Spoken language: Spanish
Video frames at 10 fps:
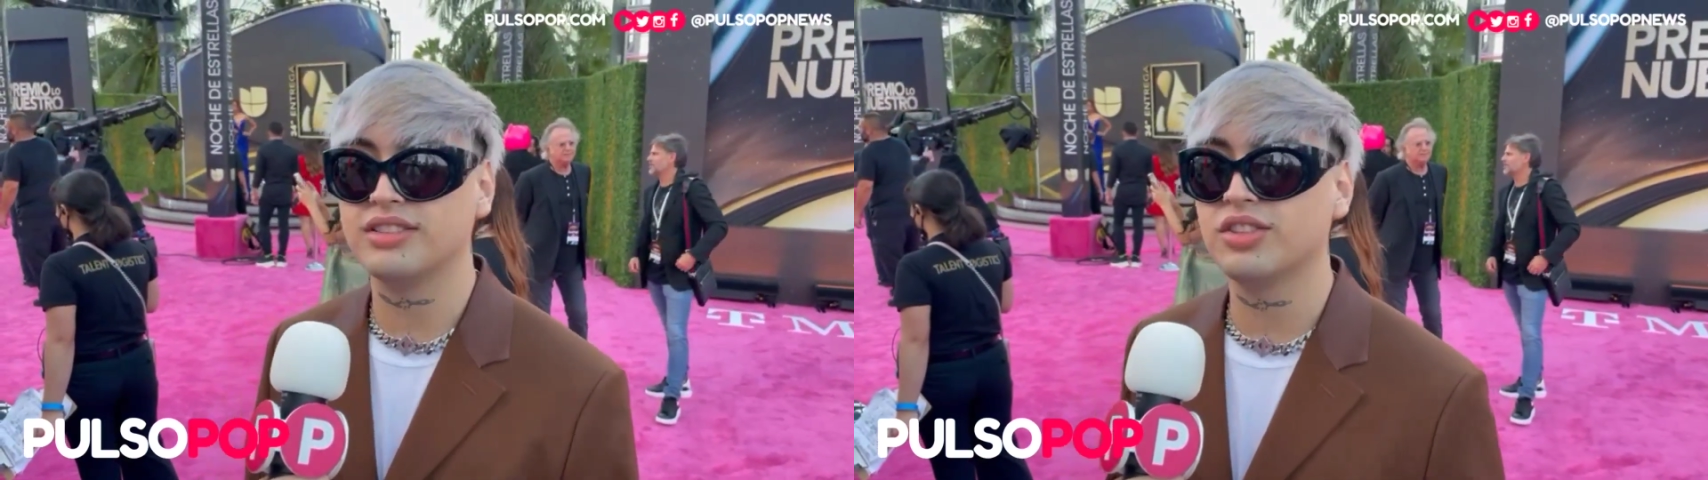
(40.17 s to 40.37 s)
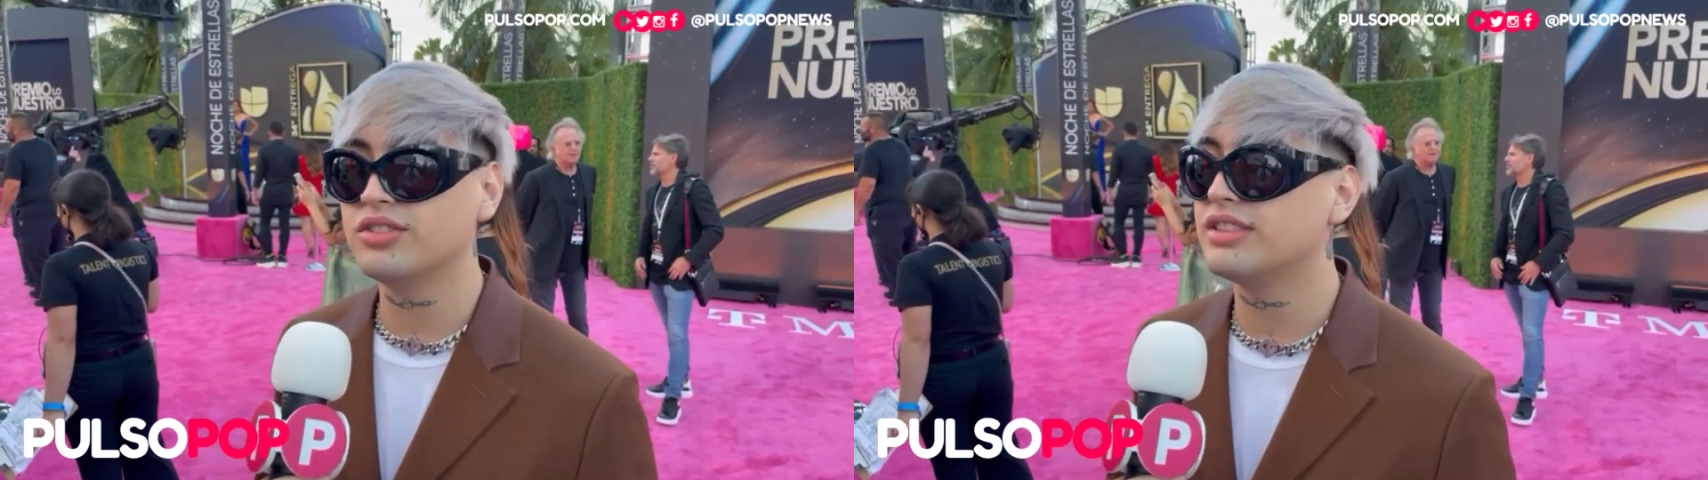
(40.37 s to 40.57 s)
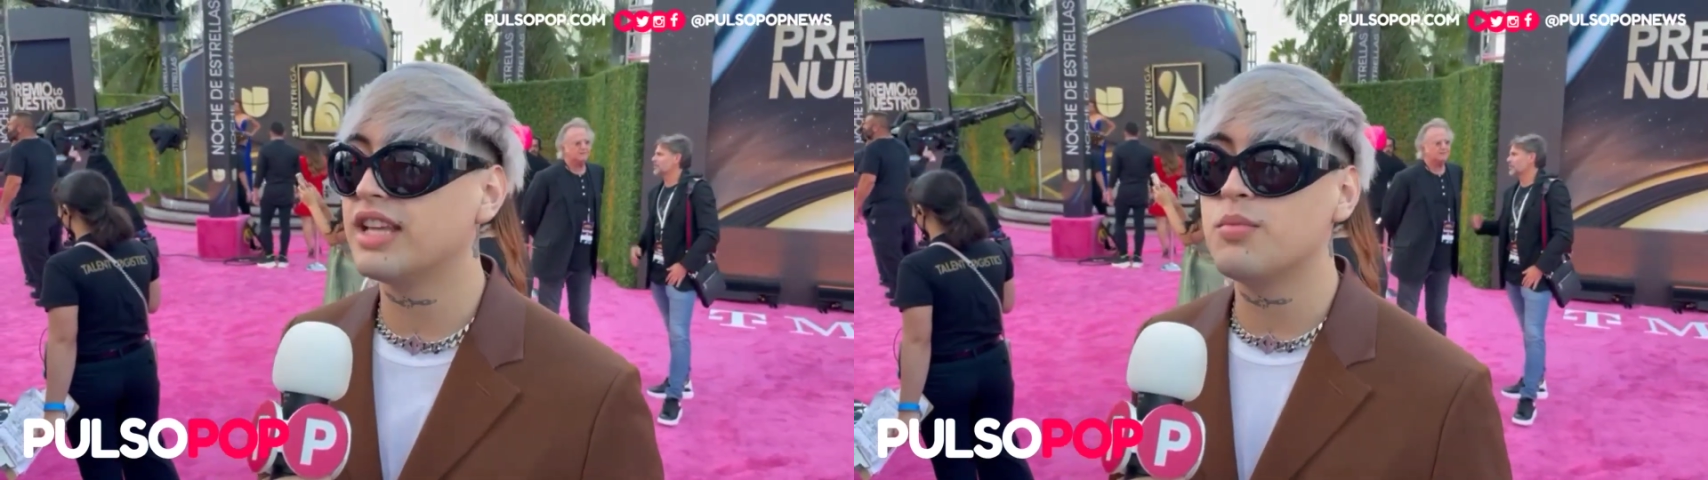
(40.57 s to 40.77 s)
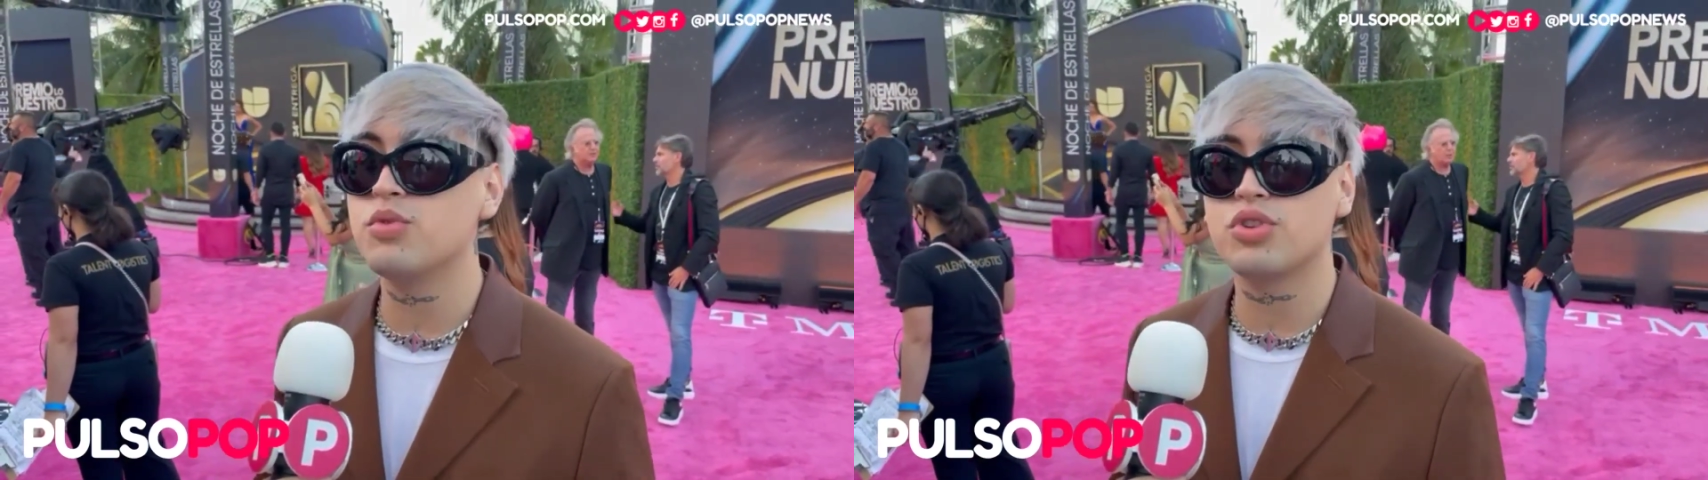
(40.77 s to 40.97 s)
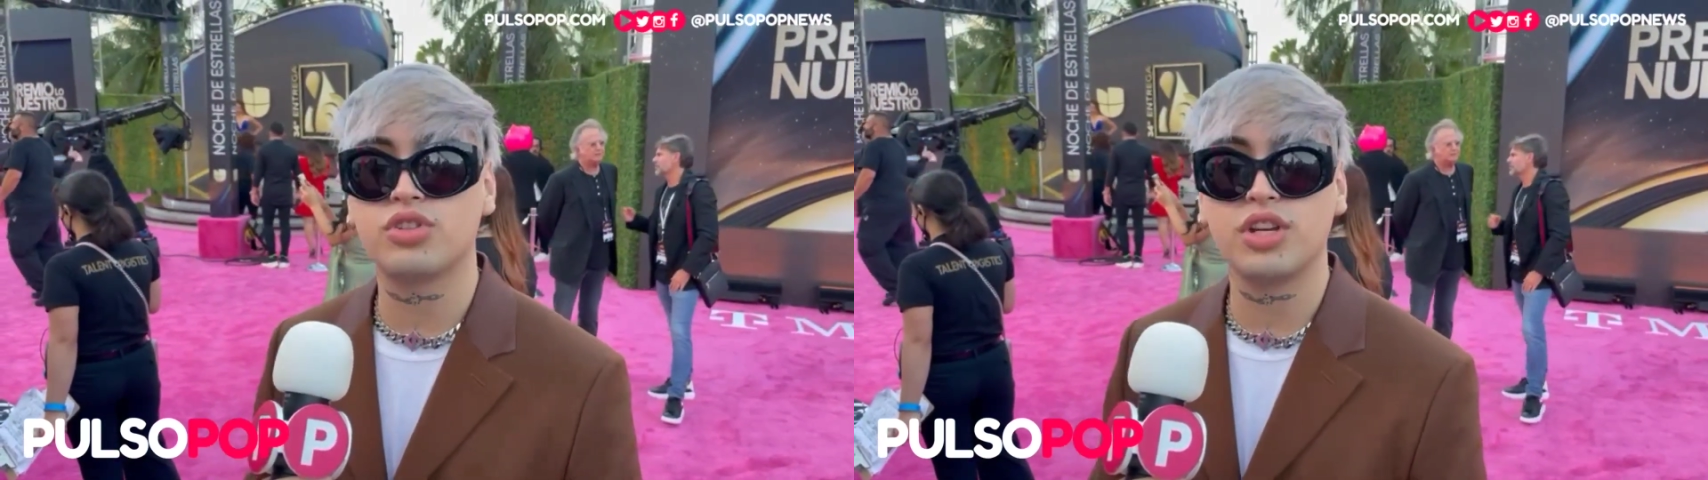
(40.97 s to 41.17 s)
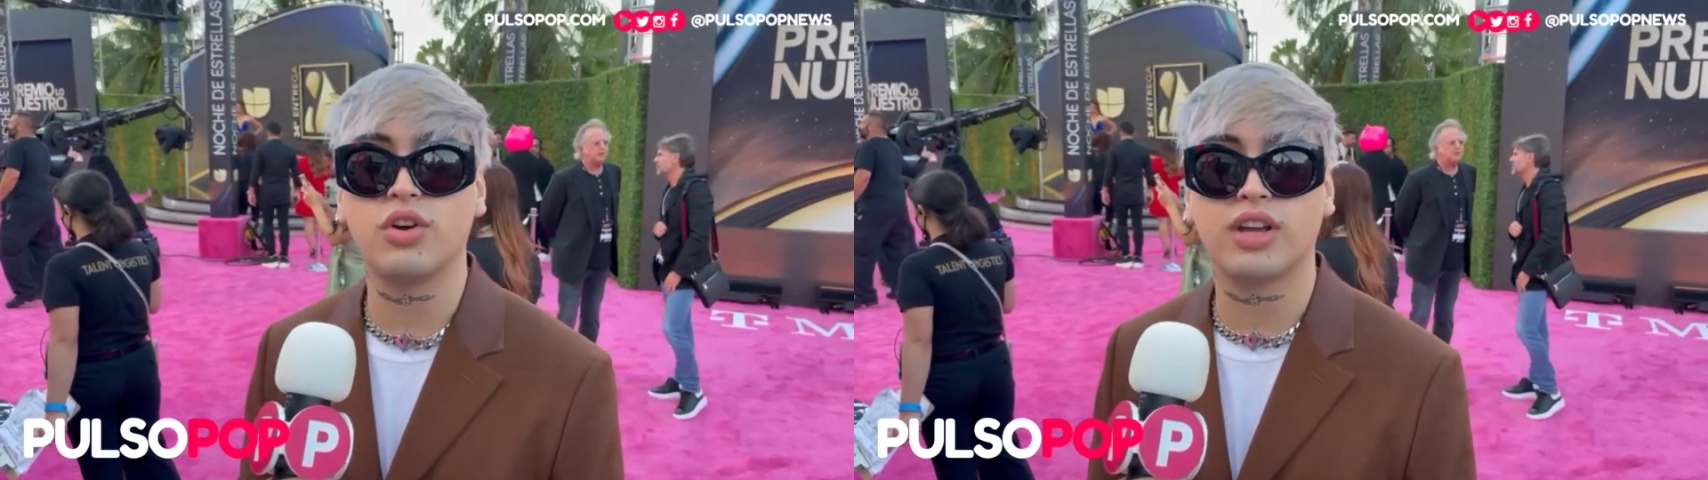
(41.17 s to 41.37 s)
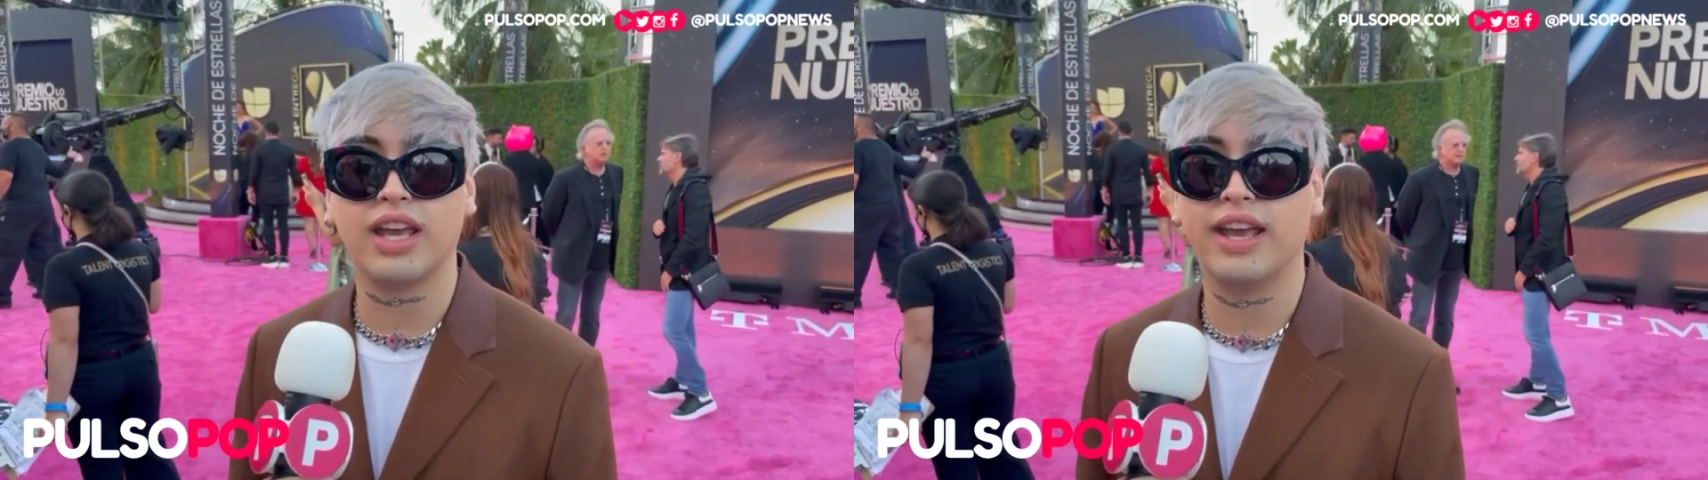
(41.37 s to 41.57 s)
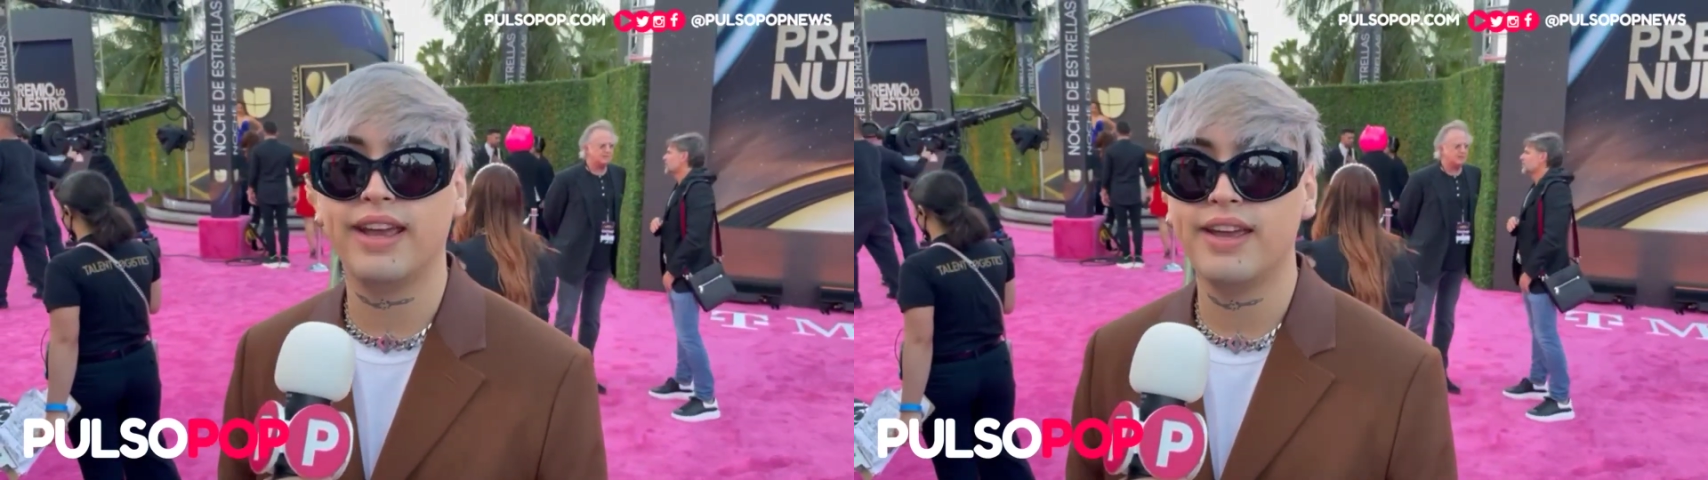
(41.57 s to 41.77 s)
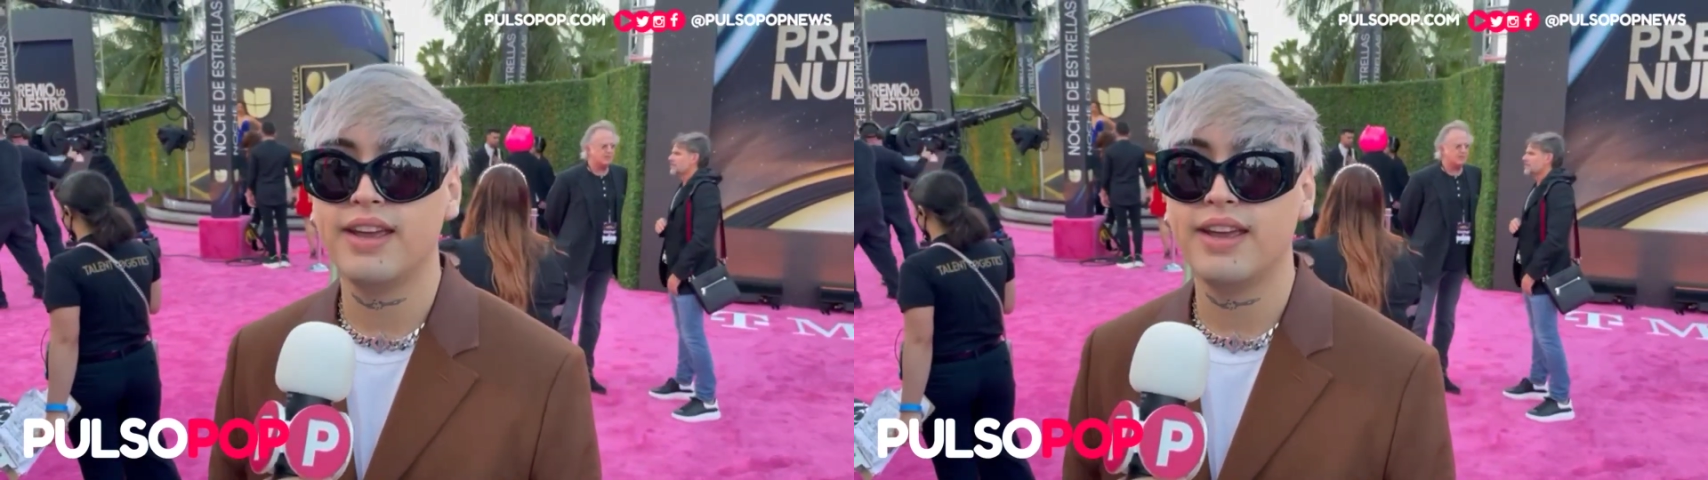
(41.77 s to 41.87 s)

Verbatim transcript: entonces hay muchos chicos que,